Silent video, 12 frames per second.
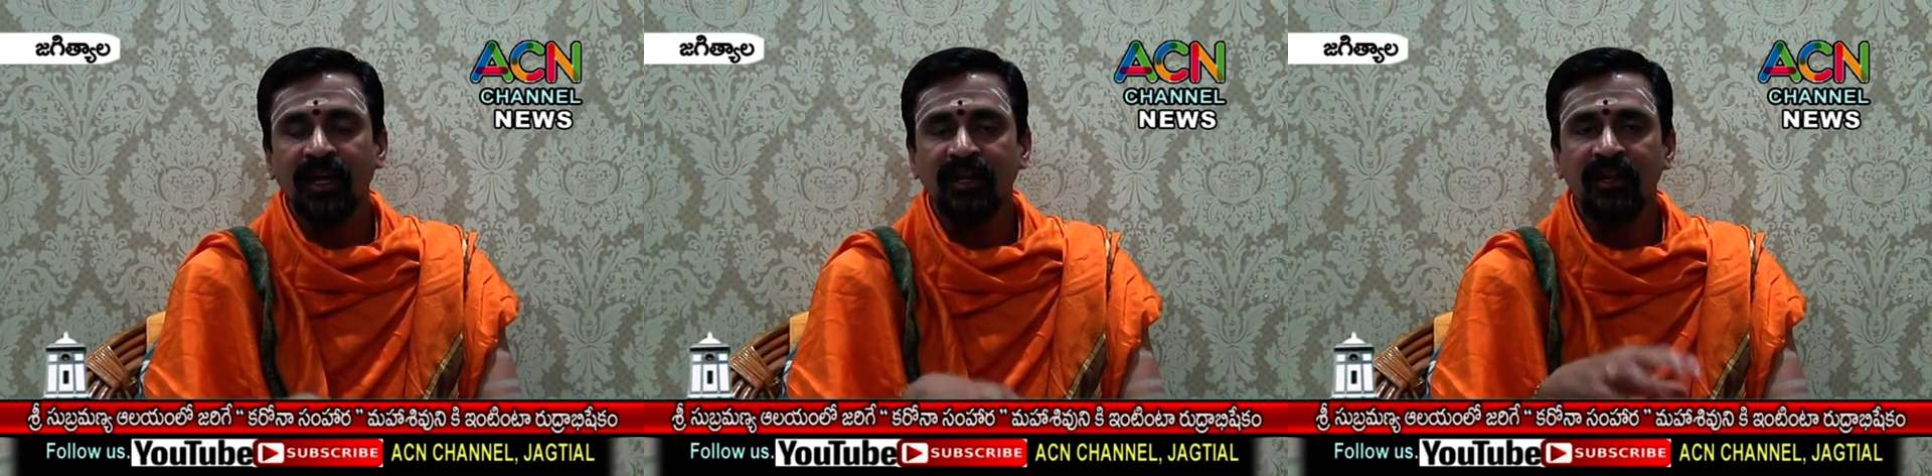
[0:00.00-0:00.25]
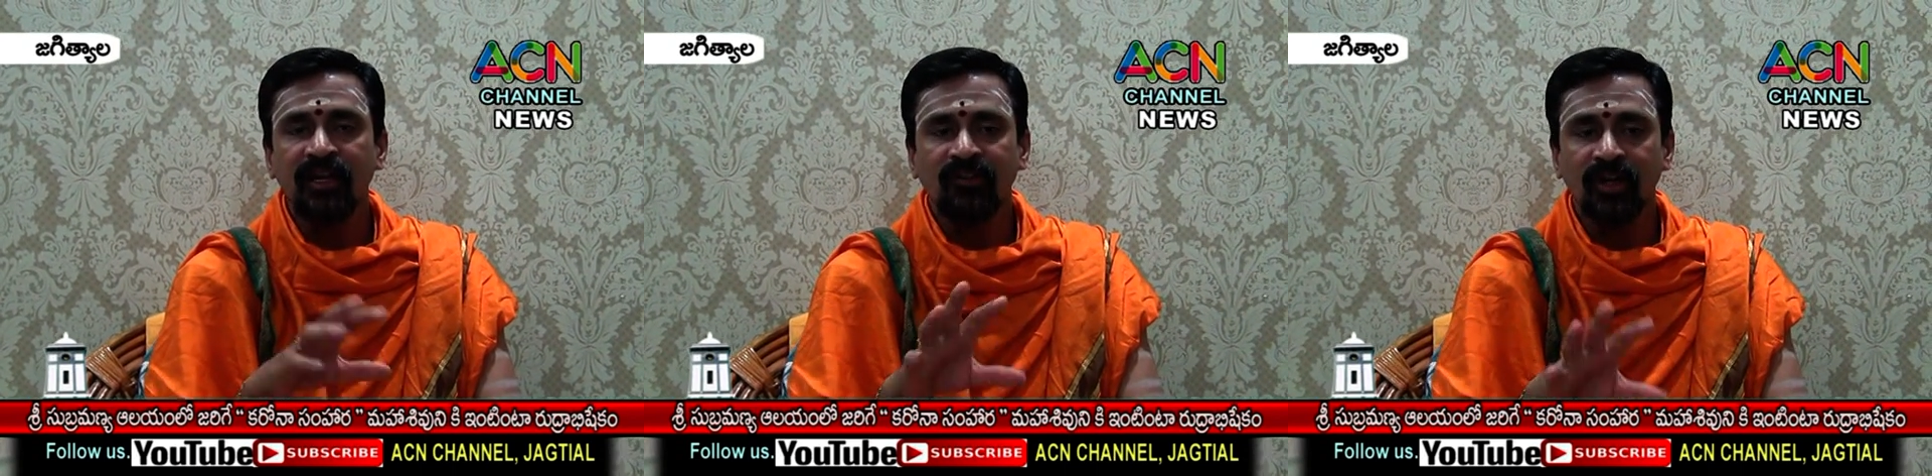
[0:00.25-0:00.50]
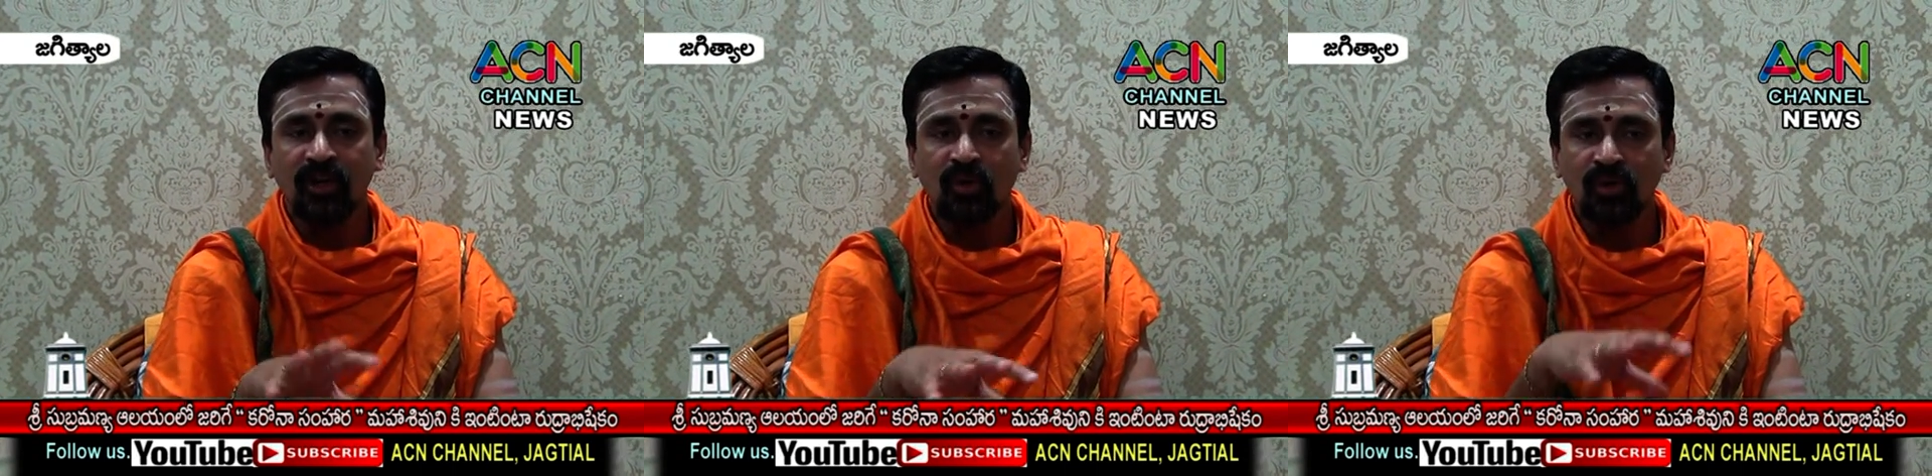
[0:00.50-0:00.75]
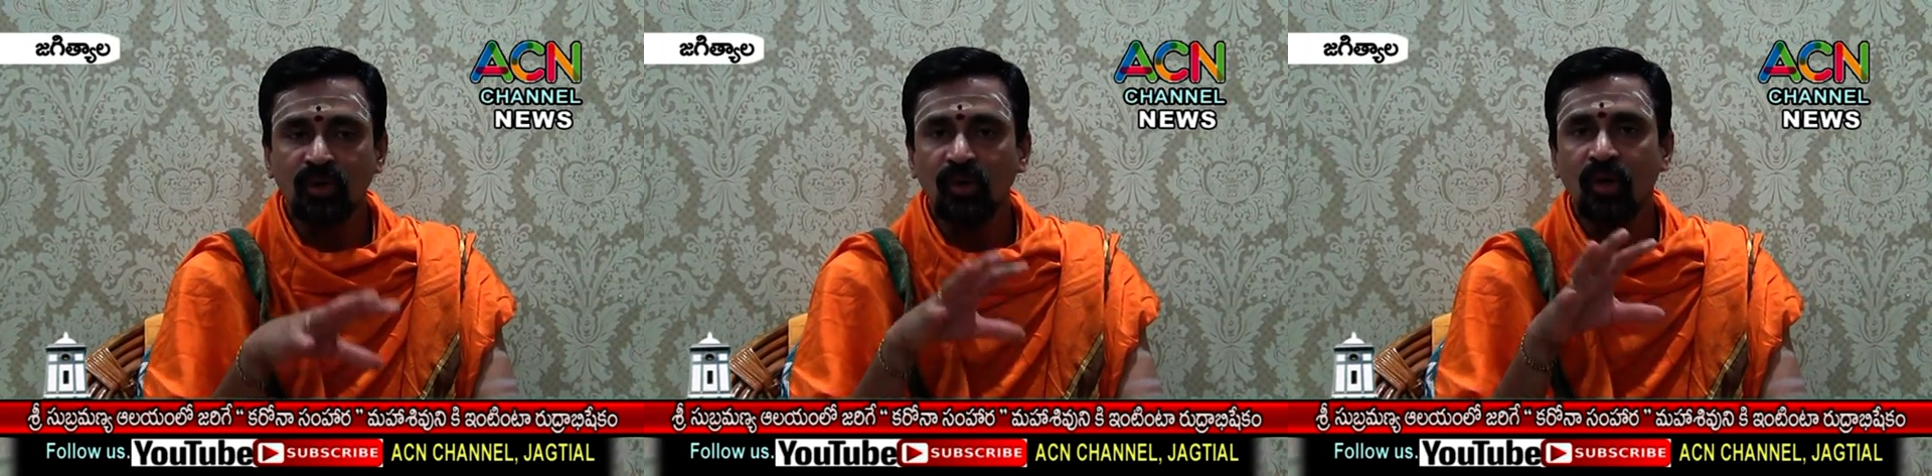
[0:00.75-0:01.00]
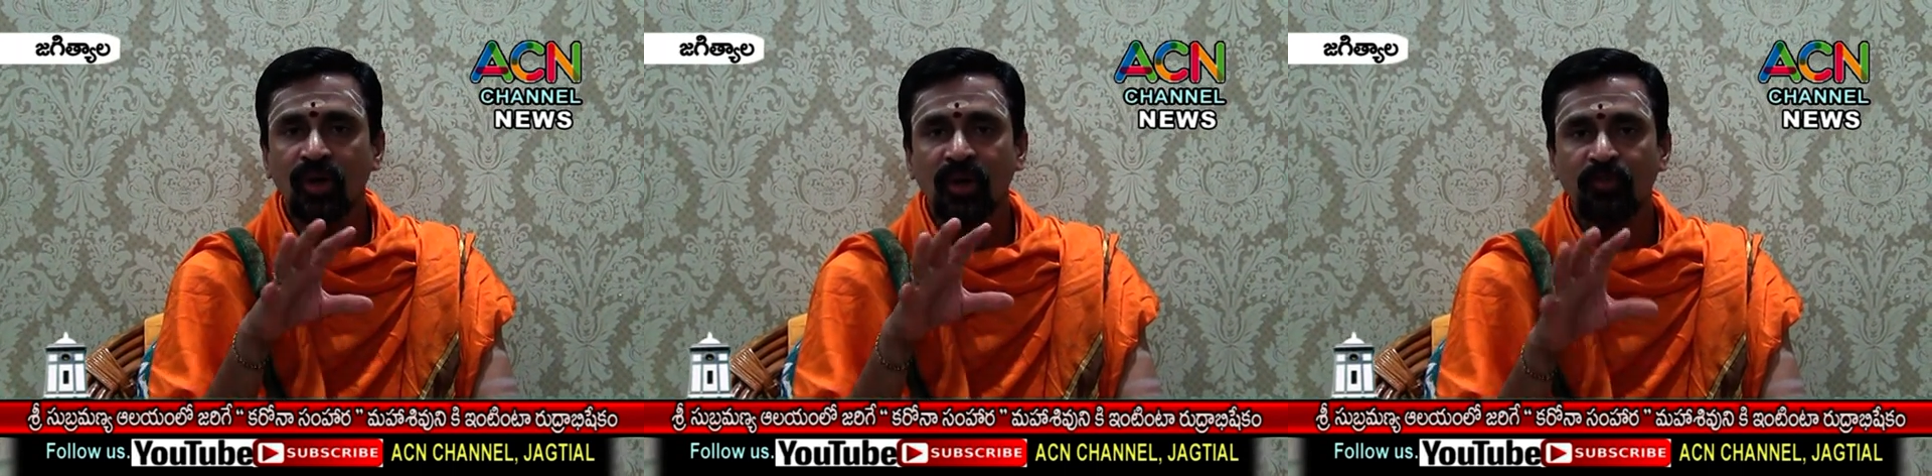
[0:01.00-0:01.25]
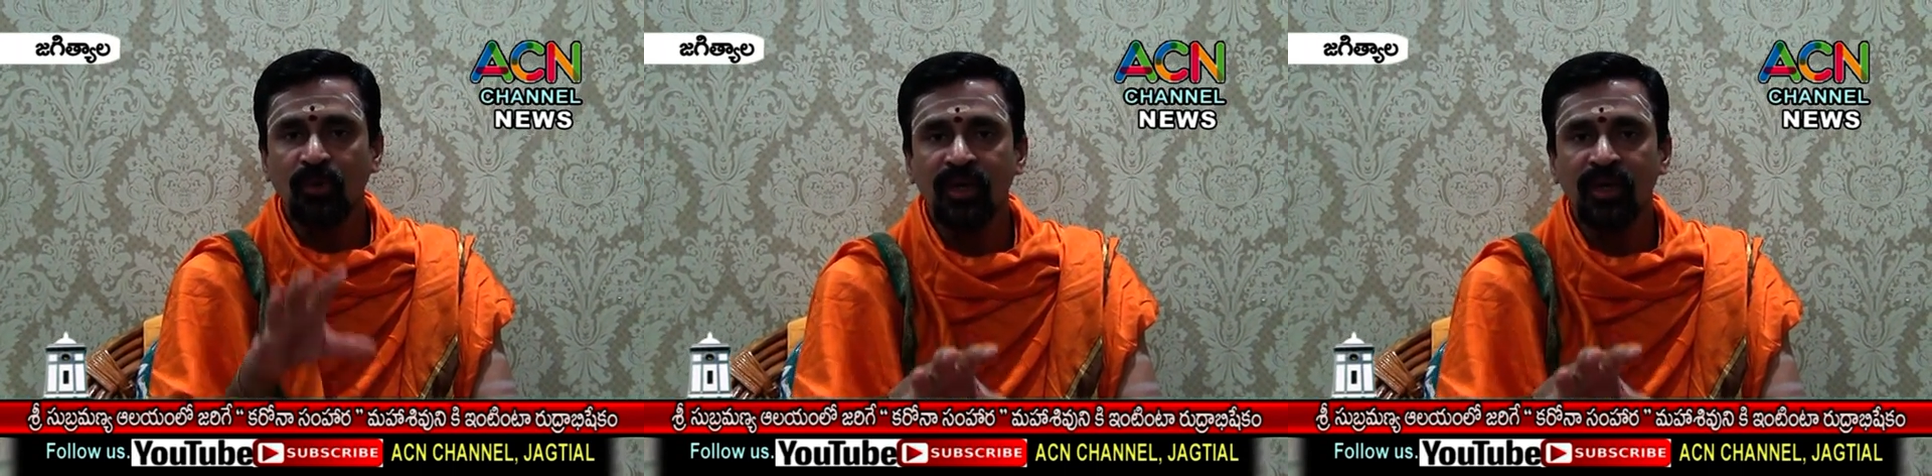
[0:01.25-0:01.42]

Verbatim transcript: ఇది ఎవరి గొంతులోకి